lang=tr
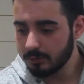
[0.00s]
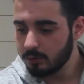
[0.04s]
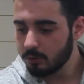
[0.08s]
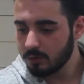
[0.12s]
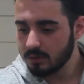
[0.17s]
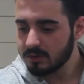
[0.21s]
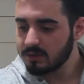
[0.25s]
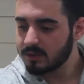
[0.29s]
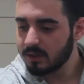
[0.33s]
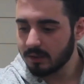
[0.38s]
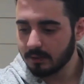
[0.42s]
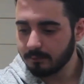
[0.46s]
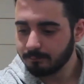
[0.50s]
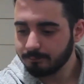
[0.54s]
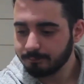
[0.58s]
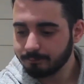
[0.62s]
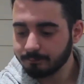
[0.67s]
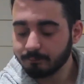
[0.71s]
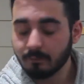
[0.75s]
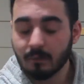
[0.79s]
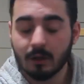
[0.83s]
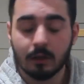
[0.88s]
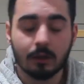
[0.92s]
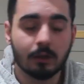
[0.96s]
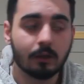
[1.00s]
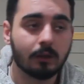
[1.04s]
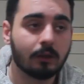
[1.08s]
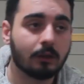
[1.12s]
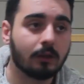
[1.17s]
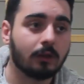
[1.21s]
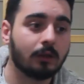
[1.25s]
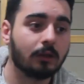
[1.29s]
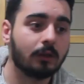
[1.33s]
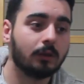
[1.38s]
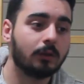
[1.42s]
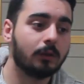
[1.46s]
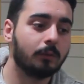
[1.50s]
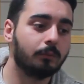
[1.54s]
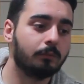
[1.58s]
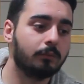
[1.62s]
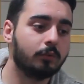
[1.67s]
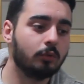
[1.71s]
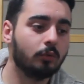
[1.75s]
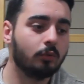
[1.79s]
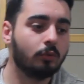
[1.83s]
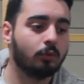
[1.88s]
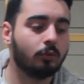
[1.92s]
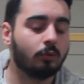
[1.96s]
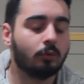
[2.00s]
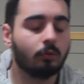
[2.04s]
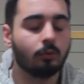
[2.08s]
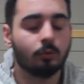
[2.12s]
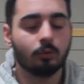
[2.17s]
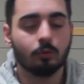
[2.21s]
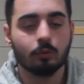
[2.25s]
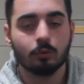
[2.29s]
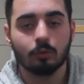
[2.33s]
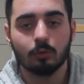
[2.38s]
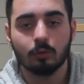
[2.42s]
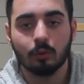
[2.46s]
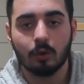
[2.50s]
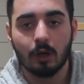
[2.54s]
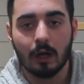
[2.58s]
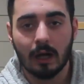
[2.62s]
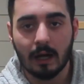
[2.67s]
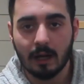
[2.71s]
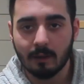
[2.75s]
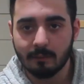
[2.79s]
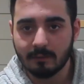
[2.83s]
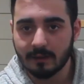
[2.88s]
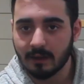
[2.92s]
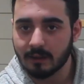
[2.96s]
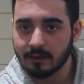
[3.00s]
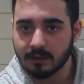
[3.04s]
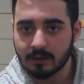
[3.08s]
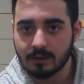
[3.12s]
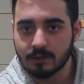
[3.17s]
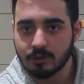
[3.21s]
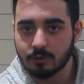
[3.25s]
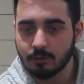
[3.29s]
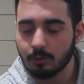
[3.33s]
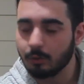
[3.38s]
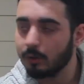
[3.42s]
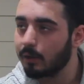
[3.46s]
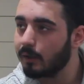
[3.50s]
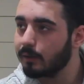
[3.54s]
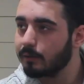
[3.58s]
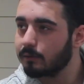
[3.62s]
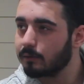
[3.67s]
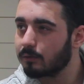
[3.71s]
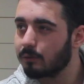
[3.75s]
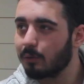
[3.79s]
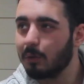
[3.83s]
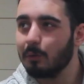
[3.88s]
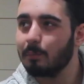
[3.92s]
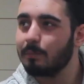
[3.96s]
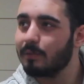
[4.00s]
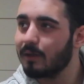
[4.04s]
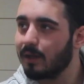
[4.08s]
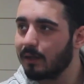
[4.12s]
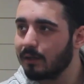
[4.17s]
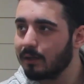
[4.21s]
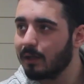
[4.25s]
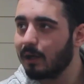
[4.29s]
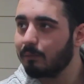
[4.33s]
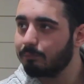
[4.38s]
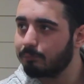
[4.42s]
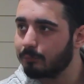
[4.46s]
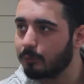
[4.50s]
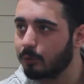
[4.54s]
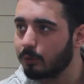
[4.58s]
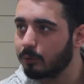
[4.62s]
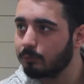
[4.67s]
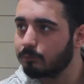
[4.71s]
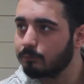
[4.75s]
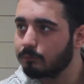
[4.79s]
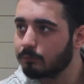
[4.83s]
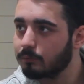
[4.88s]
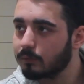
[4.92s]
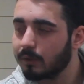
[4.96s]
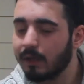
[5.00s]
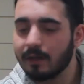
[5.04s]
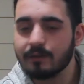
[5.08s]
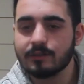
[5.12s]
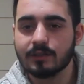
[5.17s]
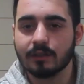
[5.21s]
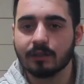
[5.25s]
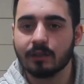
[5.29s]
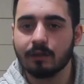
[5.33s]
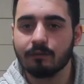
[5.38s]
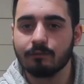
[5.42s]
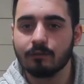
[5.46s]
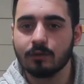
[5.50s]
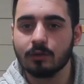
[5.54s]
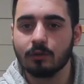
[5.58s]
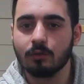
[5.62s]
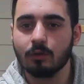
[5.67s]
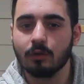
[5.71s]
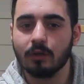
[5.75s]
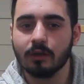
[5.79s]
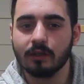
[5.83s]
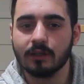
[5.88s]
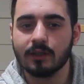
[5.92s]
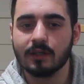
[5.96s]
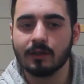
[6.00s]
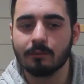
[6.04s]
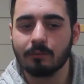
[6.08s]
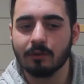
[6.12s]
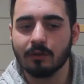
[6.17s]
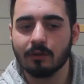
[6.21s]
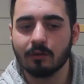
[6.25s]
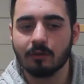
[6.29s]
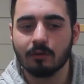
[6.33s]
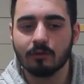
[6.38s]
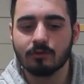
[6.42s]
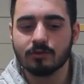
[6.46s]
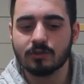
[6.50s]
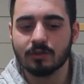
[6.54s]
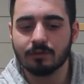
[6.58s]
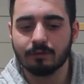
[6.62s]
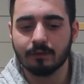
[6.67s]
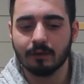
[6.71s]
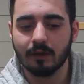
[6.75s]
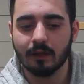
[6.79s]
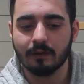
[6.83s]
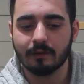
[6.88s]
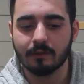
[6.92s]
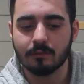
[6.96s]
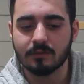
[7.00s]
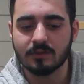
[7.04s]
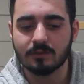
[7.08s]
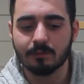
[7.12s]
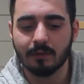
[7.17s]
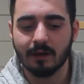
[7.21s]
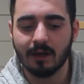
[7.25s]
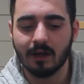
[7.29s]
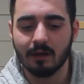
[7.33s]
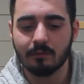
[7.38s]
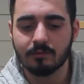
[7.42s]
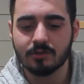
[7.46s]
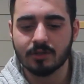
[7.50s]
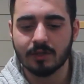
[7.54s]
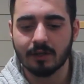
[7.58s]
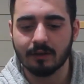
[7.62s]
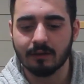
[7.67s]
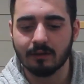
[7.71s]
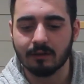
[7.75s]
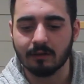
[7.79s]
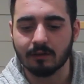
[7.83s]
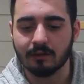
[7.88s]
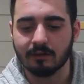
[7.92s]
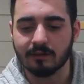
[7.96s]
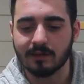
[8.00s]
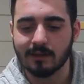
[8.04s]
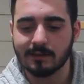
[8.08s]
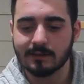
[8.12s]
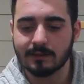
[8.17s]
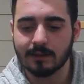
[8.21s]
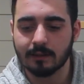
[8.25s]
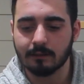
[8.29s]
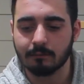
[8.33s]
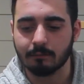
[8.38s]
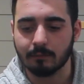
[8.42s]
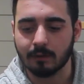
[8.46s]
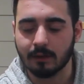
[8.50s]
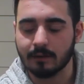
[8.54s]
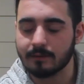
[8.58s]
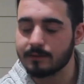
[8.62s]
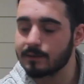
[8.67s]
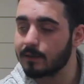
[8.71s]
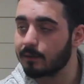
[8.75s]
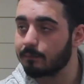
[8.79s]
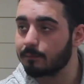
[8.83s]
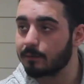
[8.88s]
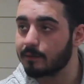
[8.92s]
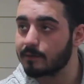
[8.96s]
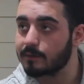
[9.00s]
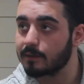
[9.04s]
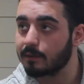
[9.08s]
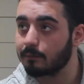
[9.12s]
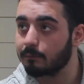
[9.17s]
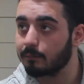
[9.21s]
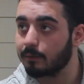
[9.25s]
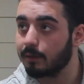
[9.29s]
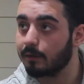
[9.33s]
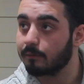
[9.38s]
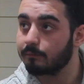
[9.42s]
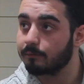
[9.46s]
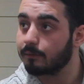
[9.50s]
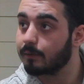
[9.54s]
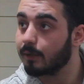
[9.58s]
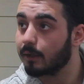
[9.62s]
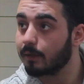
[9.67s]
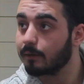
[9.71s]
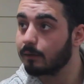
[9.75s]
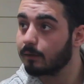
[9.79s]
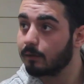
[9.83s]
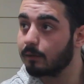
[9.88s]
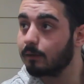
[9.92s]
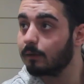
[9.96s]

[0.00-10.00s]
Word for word: Videoyu izleyelim. Ee, bu harbiden yıkıcı bir olay. Roleplay yapmıyorum. Gerçekten videoya girmeden önce filan da biz bayağı bir şey dedik. Çeksek mi lan, çekmesek mi lan filan